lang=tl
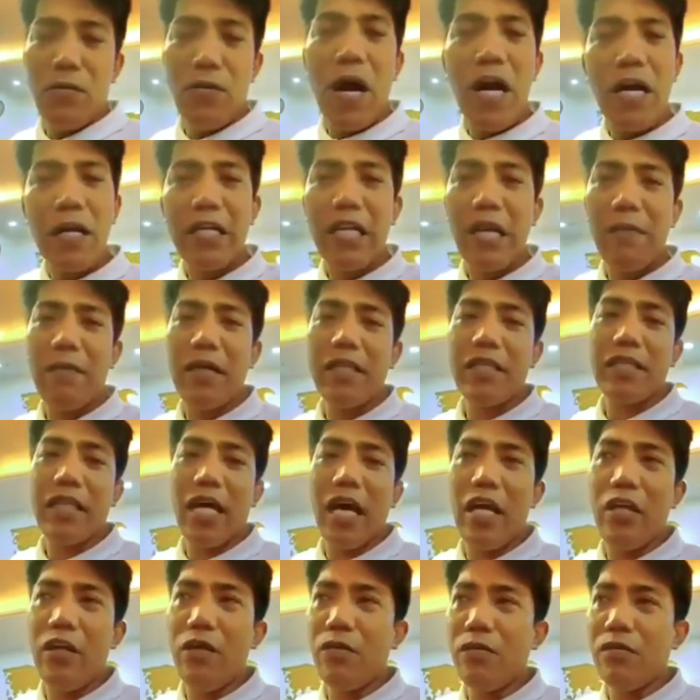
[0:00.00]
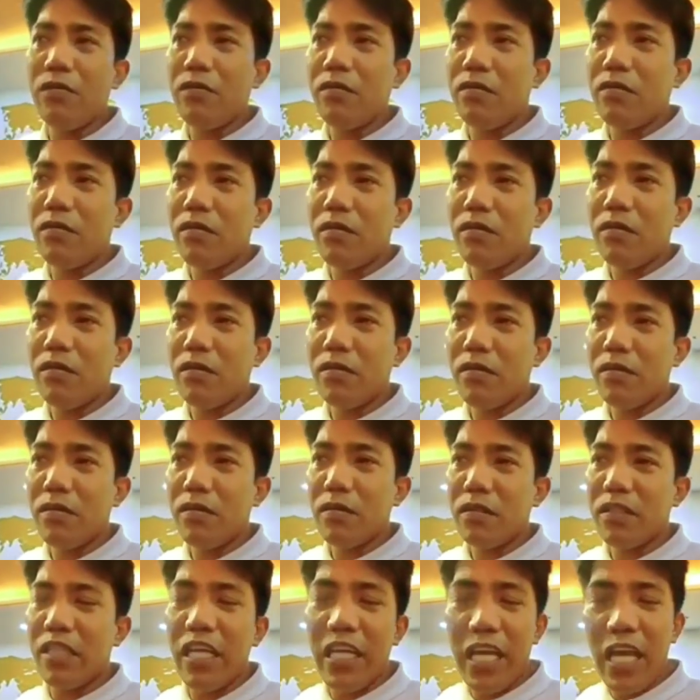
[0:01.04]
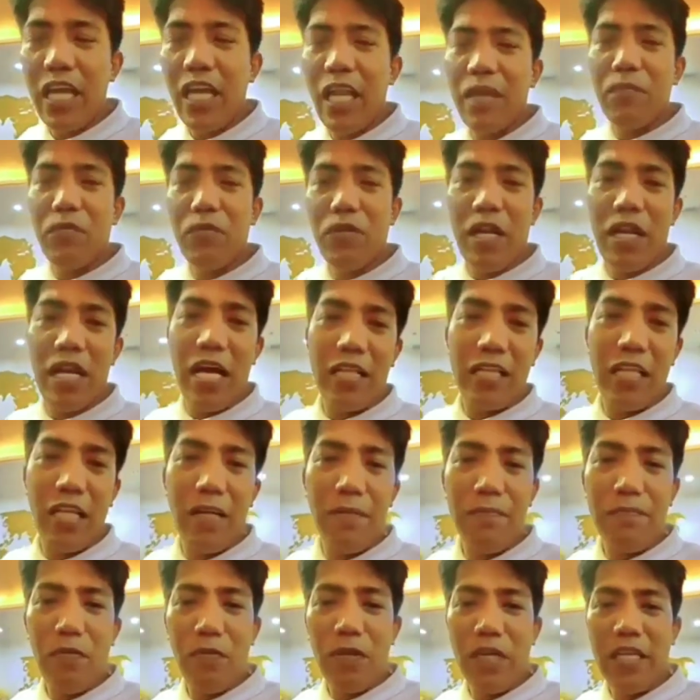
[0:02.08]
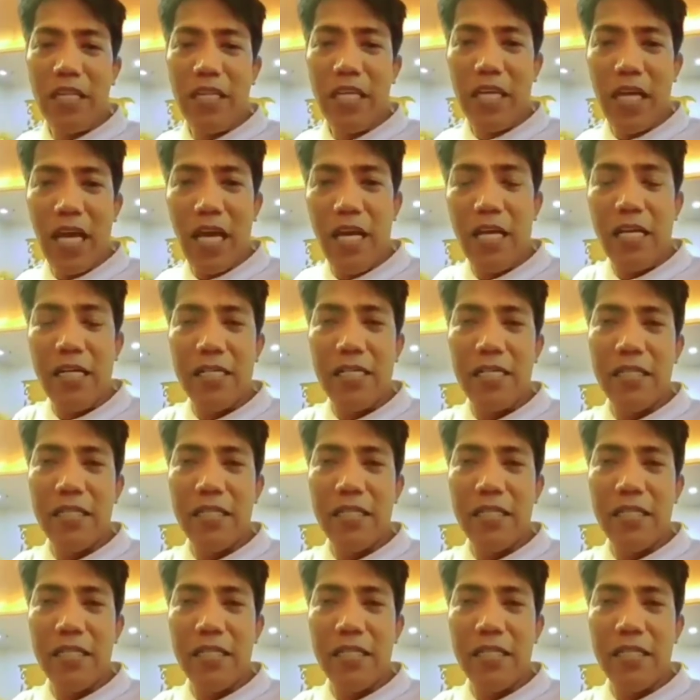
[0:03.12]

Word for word: wag naman tayong tigilan muna natin ang politika